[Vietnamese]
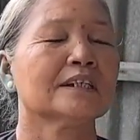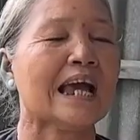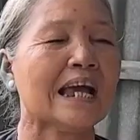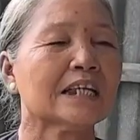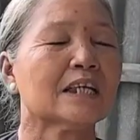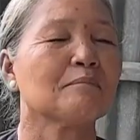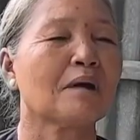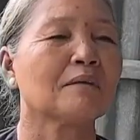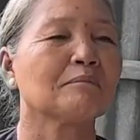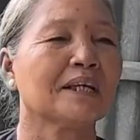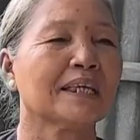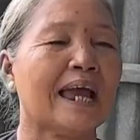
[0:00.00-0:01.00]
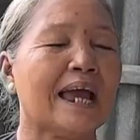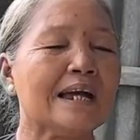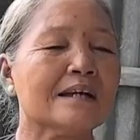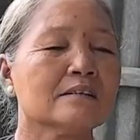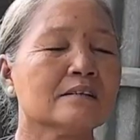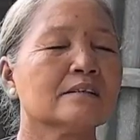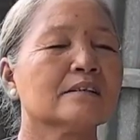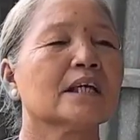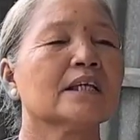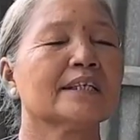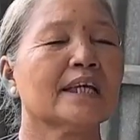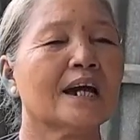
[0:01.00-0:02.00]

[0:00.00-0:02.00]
gán niệm Phật mà trả thì